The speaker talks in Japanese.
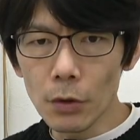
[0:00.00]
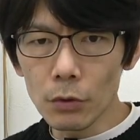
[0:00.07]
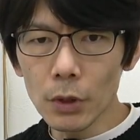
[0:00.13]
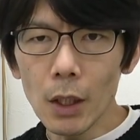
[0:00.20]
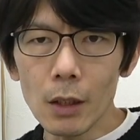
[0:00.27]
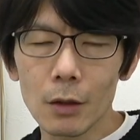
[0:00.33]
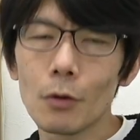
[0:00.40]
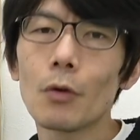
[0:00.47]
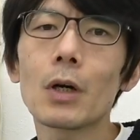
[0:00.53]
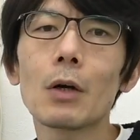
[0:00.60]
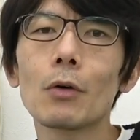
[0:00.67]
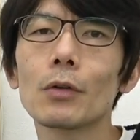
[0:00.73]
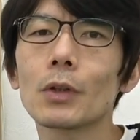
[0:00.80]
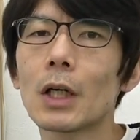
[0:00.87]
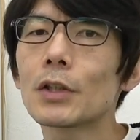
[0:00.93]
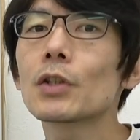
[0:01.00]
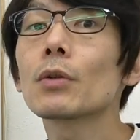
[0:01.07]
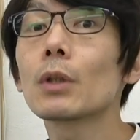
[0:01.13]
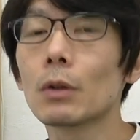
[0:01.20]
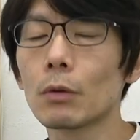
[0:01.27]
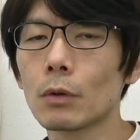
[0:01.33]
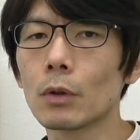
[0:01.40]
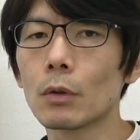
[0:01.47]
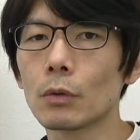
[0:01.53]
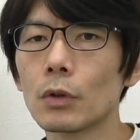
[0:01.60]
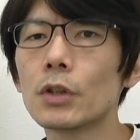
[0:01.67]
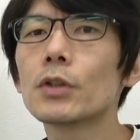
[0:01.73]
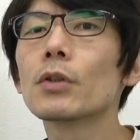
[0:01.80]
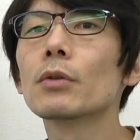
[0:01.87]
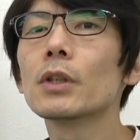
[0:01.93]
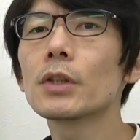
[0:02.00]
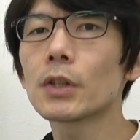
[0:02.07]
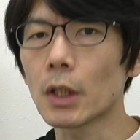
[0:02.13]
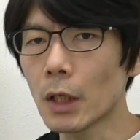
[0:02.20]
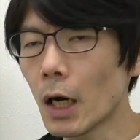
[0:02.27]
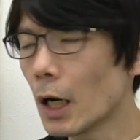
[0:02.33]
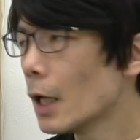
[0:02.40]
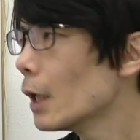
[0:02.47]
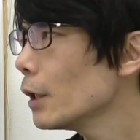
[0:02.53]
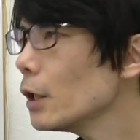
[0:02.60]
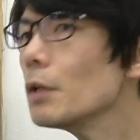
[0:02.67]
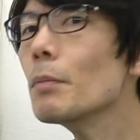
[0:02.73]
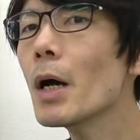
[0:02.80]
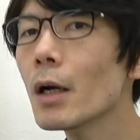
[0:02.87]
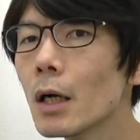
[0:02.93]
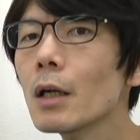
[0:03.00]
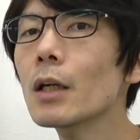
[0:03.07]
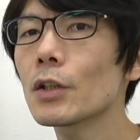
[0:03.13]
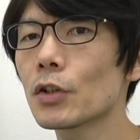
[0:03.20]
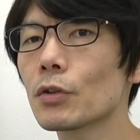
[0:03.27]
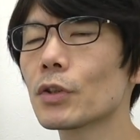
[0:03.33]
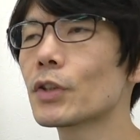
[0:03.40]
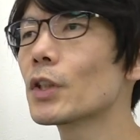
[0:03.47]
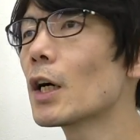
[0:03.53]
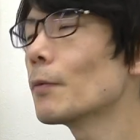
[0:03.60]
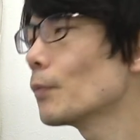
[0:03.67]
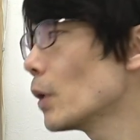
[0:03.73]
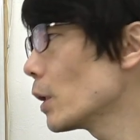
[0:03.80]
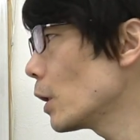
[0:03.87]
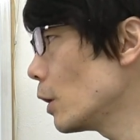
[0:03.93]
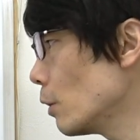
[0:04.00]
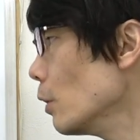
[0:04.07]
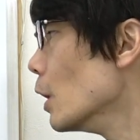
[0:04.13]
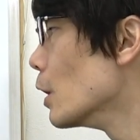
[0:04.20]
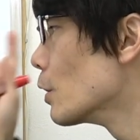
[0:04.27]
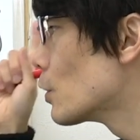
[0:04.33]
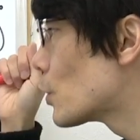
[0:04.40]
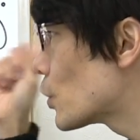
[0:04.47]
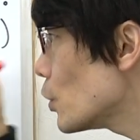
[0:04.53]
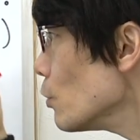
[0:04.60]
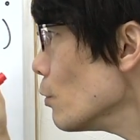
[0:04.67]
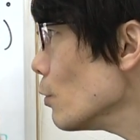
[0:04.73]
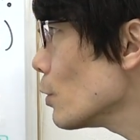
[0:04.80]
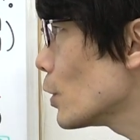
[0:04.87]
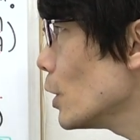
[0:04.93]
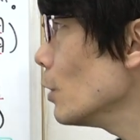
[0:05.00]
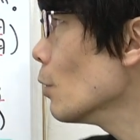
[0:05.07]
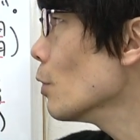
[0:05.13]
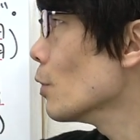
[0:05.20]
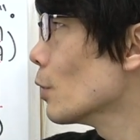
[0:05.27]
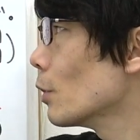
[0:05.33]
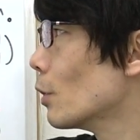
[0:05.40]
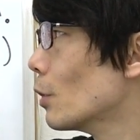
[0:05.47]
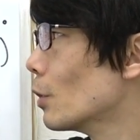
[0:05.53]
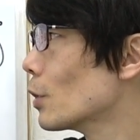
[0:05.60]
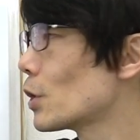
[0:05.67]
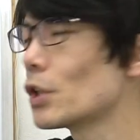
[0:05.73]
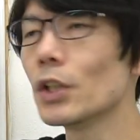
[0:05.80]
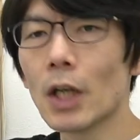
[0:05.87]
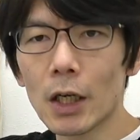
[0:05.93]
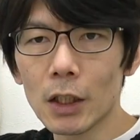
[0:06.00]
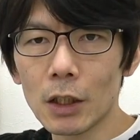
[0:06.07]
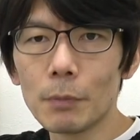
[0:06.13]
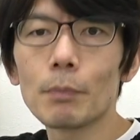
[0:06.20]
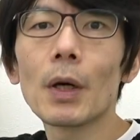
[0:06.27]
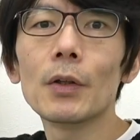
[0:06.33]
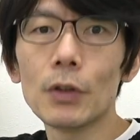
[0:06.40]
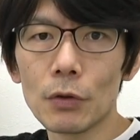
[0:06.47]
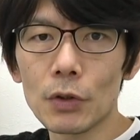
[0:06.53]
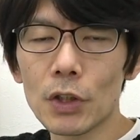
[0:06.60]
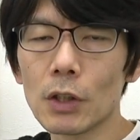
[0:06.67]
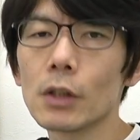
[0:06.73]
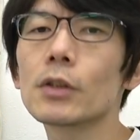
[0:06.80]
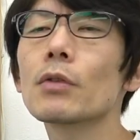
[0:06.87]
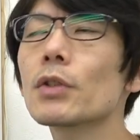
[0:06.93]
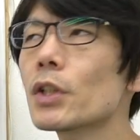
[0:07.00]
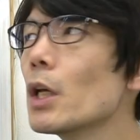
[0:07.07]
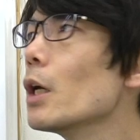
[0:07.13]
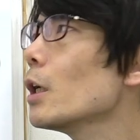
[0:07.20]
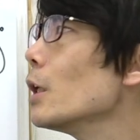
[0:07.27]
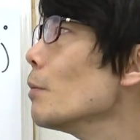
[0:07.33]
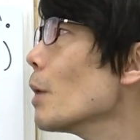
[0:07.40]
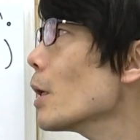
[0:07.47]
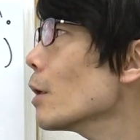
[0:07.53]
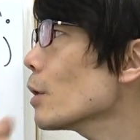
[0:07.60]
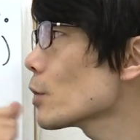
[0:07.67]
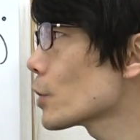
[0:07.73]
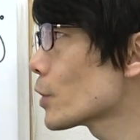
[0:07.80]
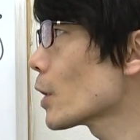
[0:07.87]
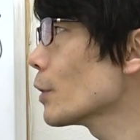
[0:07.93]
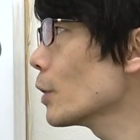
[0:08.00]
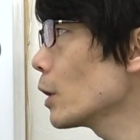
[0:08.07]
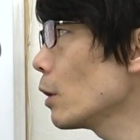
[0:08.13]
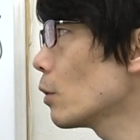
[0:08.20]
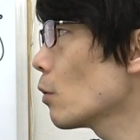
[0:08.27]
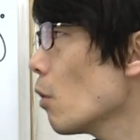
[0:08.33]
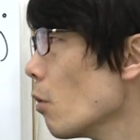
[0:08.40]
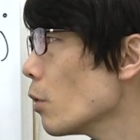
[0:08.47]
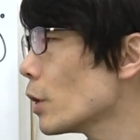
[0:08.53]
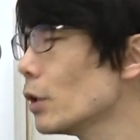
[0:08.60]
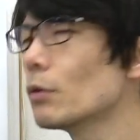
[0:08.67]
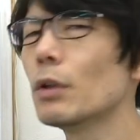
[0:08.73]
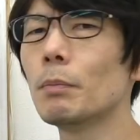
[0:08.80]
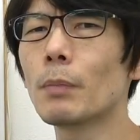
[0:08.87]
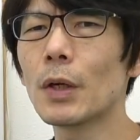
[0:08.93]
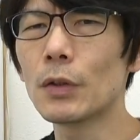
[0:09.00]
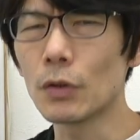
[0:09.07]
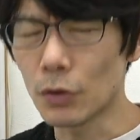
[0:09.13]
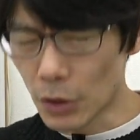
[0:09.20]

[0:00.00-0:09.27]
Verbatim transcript: 力で合格を勝ち取ってくるってこと必要ですから今から出願できる中期の次第一般入試そして今から出願できる後期の一般入